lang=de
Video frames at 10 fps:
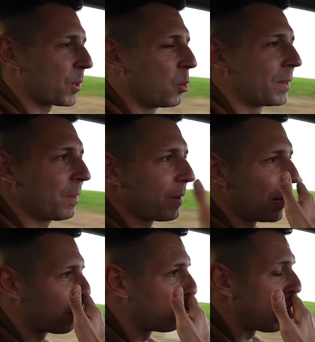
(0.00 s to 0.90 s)
Und das war
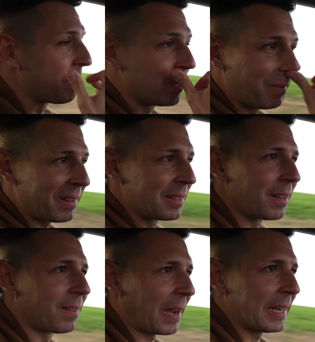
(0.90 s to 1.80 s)
halt so bei mir ein bisschen
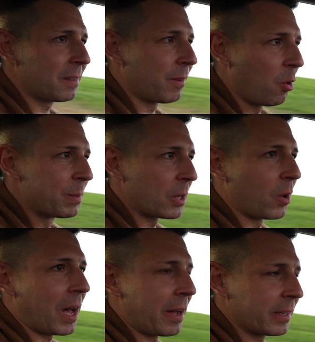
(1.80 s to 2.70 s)
die Zeit, warum ich
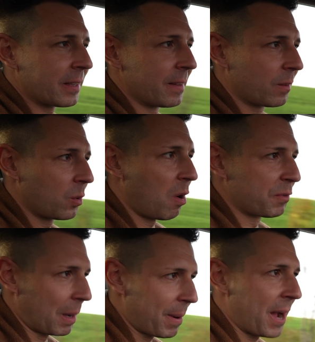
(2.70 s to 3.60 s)
auch Art dann so
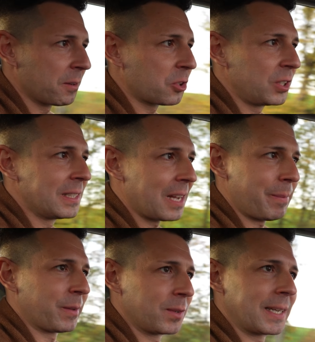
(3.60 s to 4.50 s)
auf Japaner geschielt
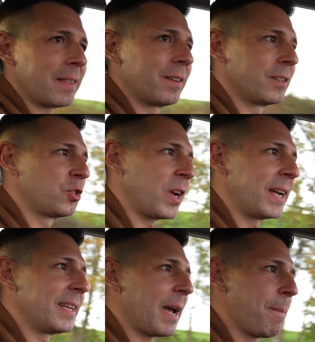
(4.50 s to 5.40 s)
habe. Also die ganze
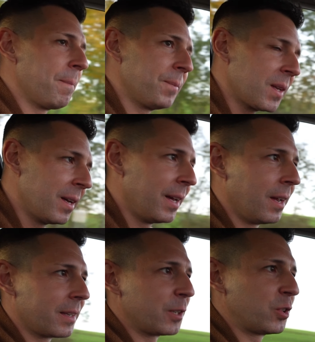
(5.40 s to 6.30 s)
JDM,
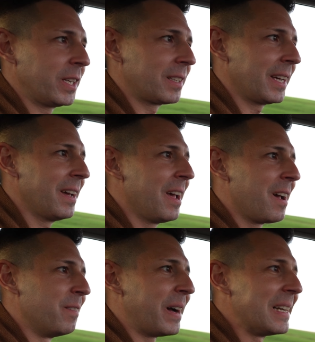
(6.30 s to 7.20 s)
Geschichte,
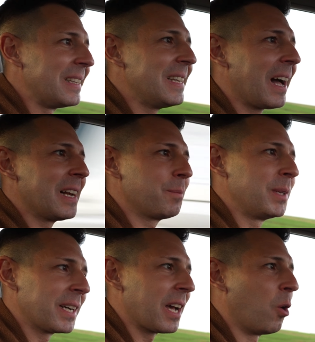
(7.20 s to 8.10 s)
weil die halt
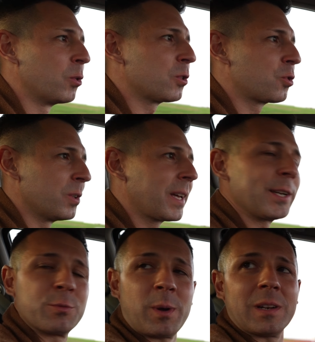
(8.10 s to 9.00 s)
mit ihren Autos schon
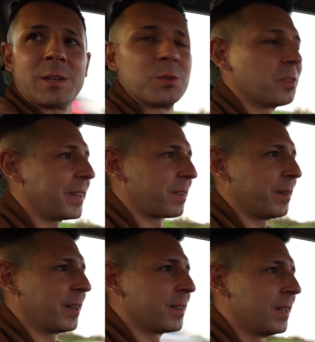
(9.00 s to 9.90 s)
recht sportlich unterwegs
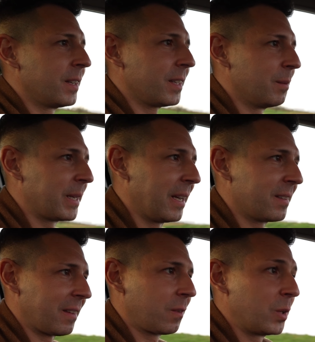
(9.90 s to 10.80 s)
waren. Im
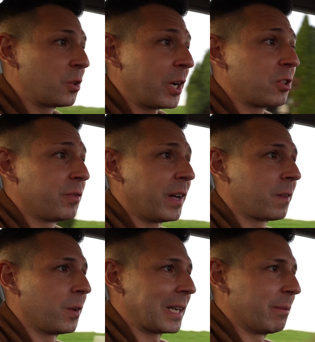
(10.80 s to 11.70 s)
Gegensatz zu den deutschen
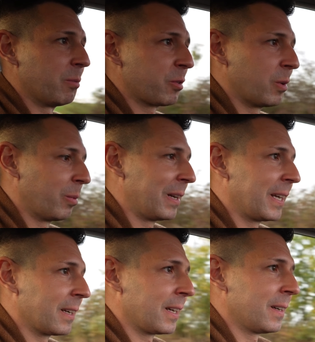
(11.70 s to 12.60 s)
Fahrzeugen immer, muss man
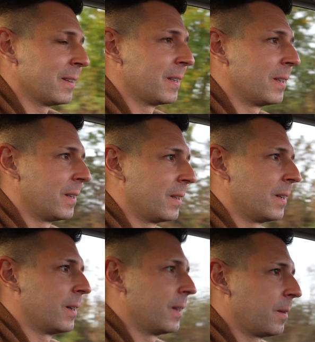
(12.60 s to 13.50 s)
überlegen. Ja?
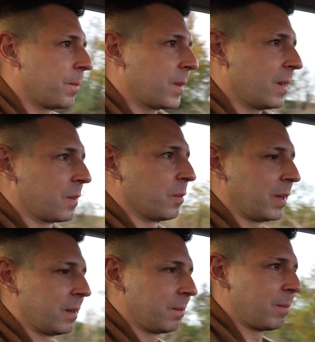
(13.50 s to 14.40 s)
Also
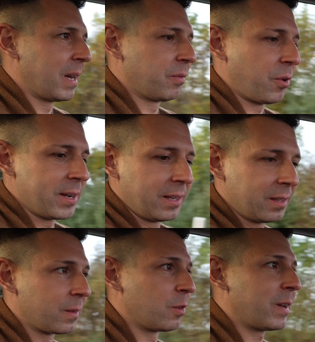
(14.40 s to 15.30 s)
wenn meine Freunde
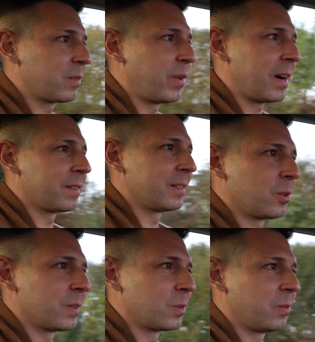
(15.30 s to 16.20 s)
hier sowas gefahren
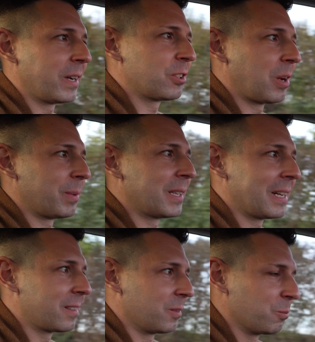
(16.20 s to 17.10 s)
oder so, weißt, habe ich
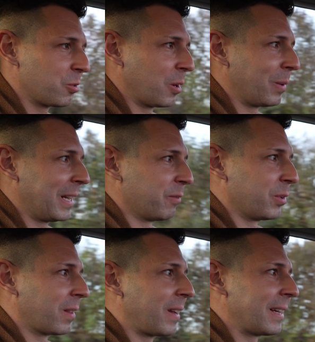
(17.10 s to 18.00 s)
halt, muss ich überlegen,
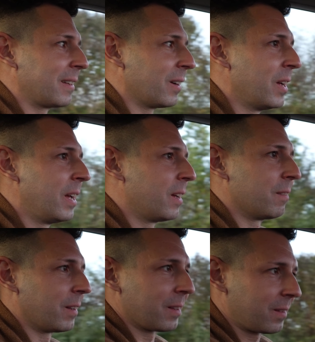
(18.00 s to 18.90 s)
von der Zeit her,
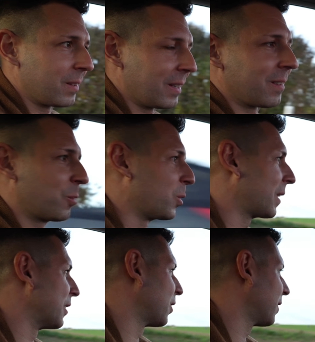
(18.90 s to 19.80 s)
oh, jetzt gut,
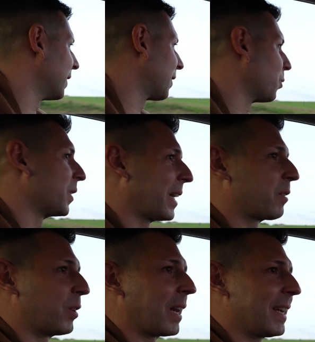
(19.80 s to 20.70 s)
kannst du jetzt nicht so
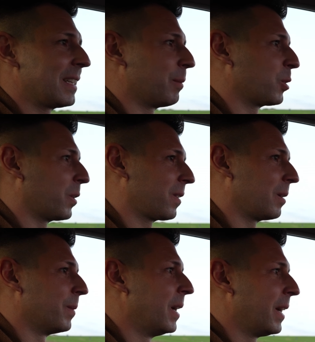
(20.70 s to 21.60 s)
direkt vergleichen, aber
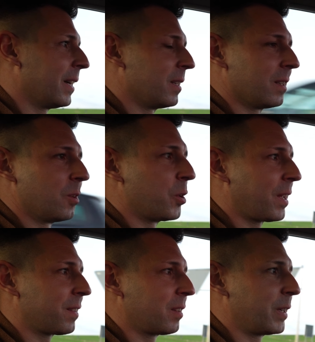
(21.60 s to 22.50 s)
trotzdem ein, ein
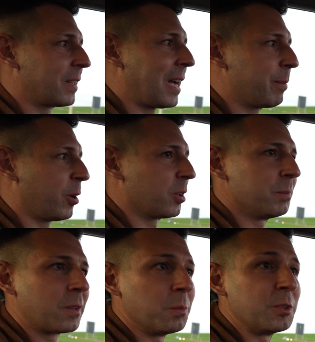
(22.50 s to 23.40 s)
Honda Civic Type oder ein
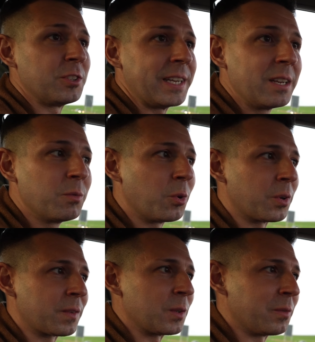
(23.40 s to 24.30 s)
Mitsubishi Evo
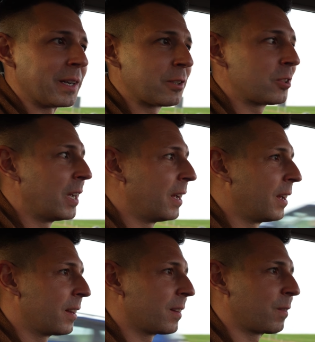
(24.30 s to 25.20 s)
oder so, weißt,
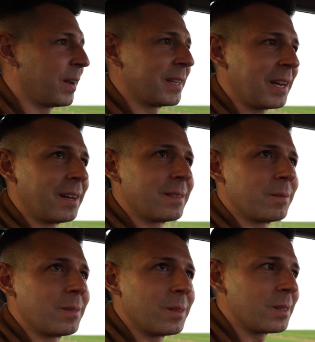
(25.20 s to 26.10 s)
das waren ja
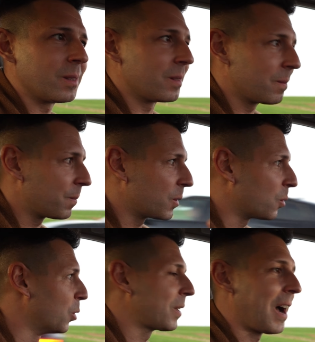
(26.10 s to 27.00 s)

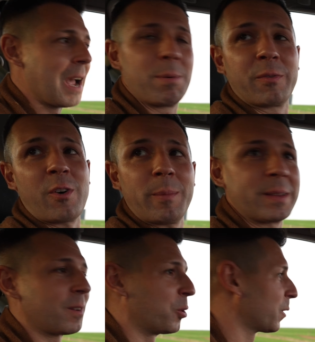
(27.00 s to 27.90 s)
ultra High
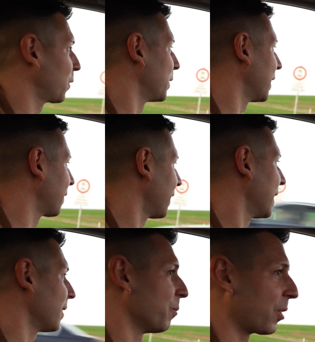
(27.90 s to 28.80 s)
Performance Autos zu der
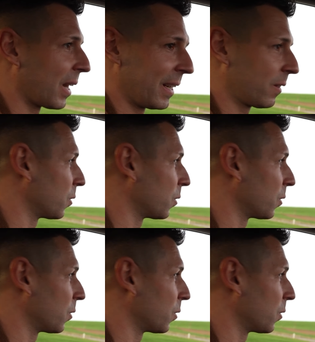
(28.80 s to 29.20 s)
Zeit ja, im Vergleich